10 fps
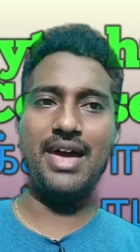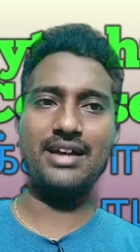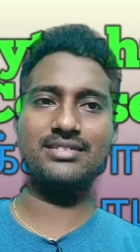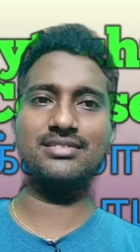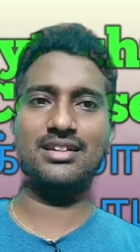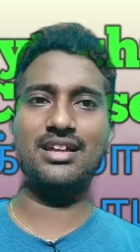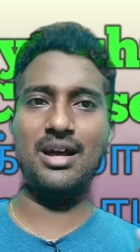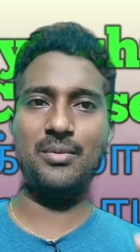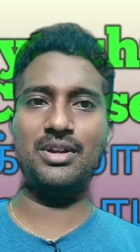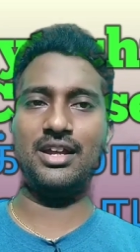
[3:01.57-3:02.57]
மேக்ஸ்
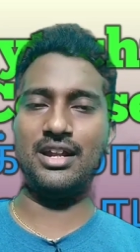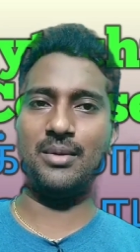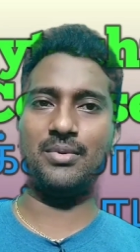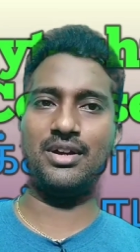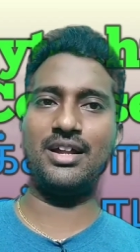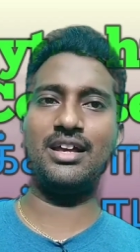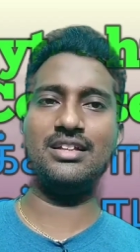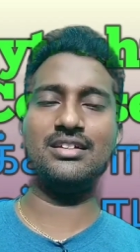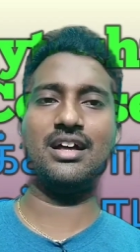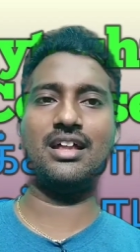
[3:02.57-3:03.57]
தெரியாமல் நீங்கள் என்ன பண்ணலான்னா
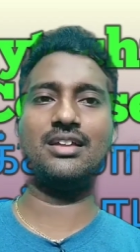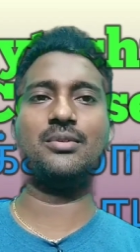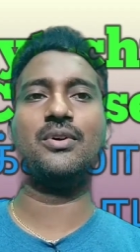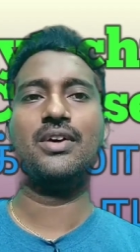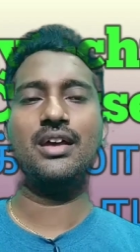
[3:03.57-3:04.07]
இங்கே அதாவது